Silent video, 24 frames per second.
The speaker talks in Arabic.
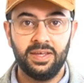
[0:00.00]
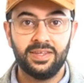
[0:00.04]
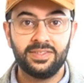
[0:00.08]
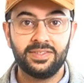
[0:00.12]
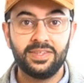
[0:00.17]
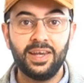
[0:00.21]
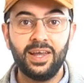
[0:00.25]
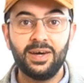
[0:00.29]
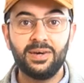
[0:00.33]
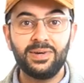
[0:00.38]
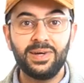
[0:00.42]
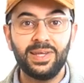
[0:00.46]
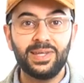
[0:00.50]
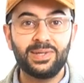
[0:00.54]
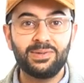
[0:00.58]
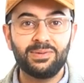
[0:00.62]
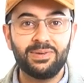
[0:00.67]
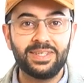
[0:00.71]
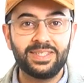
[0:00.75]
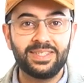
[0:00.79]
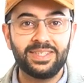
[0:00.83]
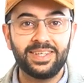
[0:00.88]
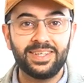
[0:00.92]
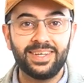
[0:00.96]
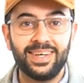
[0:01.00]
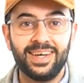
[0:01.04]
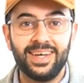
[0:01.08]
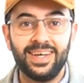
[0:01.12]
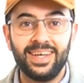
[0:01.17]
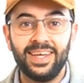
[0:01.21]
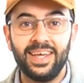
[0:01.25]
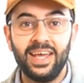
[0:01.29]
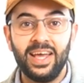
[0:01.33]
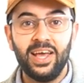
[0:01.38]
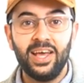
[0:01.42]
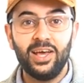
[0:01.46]
السلام عليكم
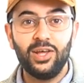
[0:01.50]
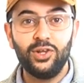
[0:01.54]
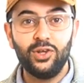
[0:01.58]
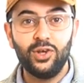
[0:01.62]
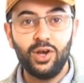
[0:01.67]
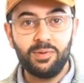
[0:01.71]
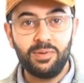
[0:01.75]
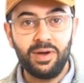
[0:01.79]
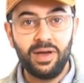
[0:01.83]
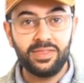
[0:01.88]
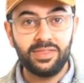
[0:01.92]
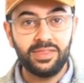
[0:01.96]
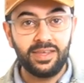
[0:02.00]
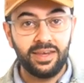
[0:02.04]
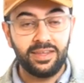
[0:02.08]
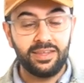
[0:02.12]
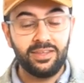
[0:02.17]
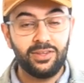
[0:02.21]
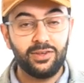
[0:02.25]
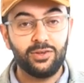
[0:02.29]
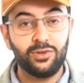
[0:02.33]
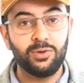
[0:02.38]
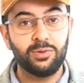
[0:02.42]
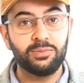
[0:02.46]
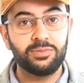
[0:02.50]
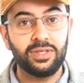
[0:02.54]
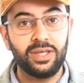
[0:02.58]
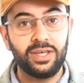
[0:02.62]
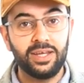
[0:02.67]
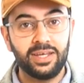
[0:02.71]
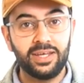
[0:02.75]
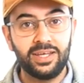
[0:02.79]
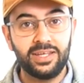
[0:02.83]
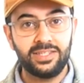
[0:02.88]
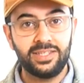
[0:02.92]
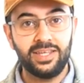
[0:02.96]
اصدقائي، اليوم حضرت لكم
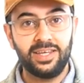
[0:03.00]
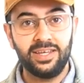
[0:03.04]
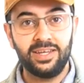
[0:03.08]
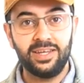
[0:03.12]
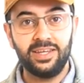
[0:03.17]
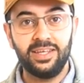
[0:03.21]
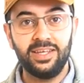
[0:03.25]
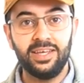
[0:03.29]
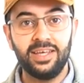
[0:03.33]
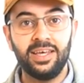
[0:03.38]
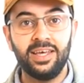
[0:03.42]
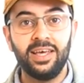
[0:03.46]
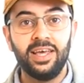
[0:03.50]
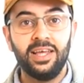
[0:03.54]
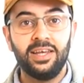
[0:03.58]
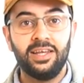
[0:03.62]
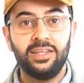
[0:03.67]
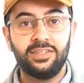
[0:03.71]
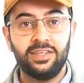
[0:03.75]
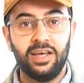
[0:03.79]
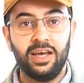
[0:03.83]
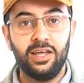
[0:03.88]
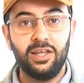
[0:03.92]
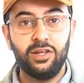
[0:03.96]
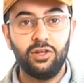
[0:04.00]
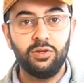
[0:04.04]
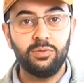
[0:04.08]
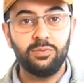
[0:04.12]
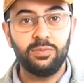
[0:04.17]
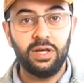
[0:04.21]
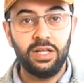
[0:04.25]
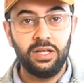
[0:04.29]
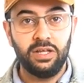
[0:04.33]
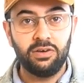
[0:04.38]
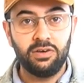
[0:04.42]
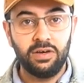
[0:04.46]
طريقة سحرية
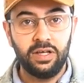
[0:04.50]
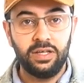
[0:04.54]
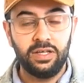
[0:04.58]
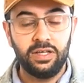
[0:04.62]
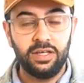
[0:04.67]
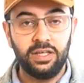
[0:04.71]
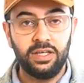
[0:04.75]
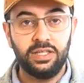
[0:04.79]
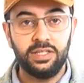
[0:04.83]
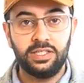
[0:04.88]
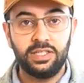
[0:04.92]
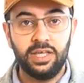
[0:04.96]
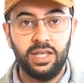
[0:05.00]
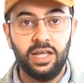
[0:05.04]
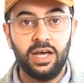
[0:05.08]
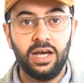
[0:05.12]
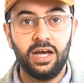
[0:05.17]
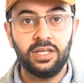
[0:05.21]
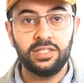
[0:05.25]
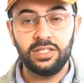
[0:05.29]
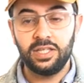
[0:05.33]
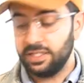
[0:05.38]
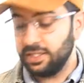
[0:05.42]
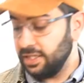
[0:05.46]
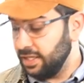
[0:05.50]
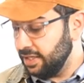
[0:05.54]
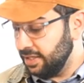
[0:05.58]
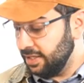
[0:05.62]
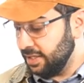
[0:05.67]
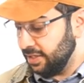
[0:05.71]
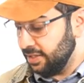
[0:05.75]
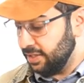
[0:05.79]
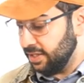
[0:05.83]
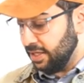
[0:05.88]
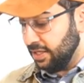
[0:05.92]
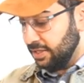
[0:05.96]
لتعلم اللغة الانجليزية، الحاجات اللي
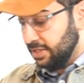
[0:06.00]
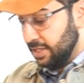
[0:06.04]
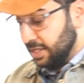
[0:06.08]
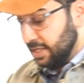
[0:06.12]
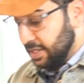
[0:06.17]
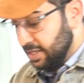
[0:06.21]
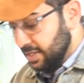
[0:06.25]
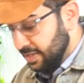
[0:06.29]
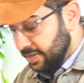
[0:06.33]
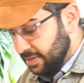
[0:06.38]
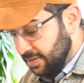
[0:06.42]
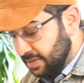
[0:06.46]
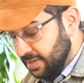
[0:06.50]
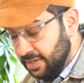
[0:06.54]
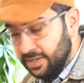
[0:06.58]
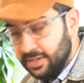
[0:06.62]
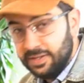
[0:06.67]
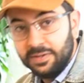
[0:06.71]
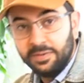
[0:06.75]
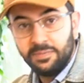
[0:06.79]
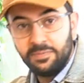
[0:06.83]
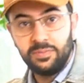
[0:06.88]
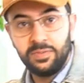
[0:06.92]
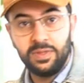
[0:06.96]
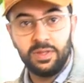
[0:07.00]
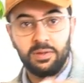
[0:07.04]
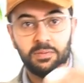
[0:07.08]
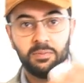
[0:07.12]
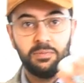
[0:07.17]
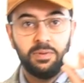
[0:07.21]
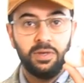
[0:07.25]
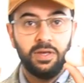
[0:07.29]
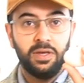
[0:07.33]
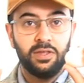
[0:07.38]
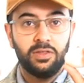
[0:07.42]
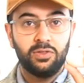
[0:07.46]
نحتاجها
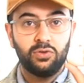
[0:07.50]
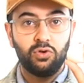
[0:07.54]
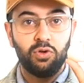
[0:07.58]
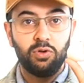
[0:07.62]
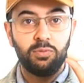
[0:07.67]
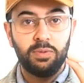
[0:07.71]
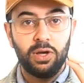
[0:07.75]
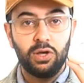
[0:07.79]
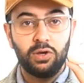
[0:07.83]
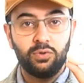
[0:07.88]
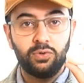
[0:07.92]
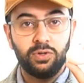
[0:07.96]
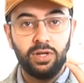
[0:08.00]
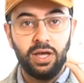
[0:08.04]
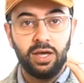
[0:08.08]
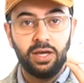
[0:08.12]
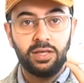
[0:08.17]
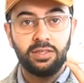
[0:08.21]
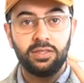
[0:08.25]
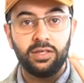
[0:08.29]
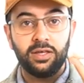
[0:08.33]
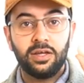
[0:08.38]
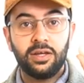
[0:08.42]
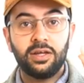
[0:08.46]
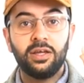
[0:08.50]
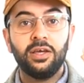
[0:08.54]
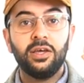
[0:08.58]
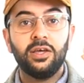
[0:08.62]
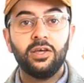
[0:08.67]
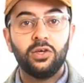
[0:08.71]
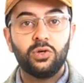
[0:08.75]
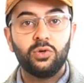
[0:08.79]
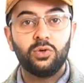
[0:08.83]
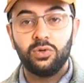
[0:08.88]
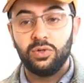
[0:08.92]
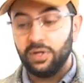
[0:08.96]
بيض كل ما يكون اكثر
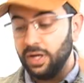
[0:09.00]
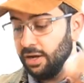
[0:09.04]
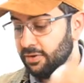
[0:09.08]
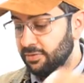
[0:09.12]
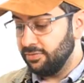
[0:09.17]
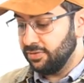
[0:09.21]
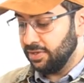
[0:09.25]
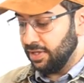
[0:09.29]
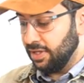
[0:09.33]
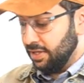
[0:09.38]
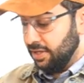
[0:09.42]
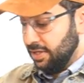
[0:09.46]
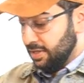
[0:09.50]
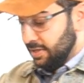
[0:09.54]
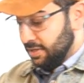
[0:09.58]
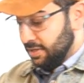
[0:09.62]
يكون افضل.